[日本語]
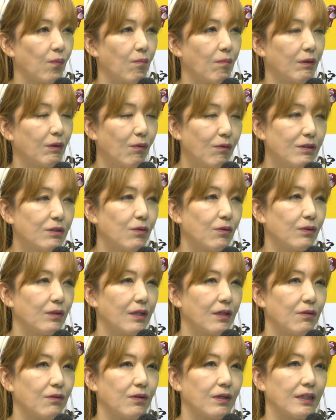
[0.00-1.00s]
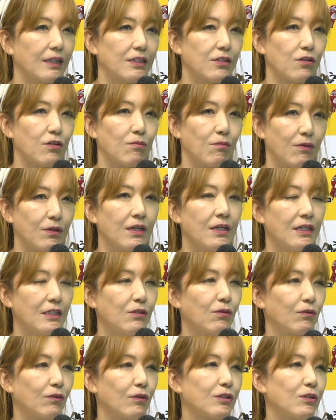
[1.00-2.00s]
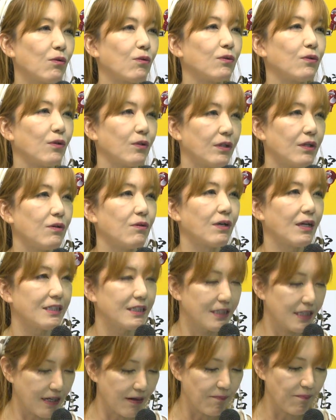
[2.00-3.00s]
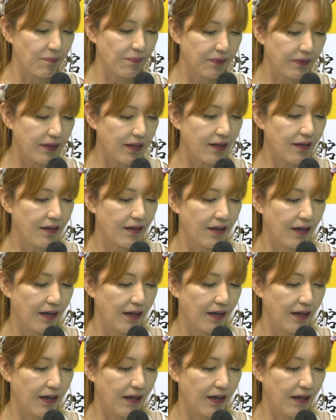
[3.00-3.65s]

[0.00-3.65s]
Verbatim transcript: まあ、トークショーっていう形よりも一言一言っていう感じで、トー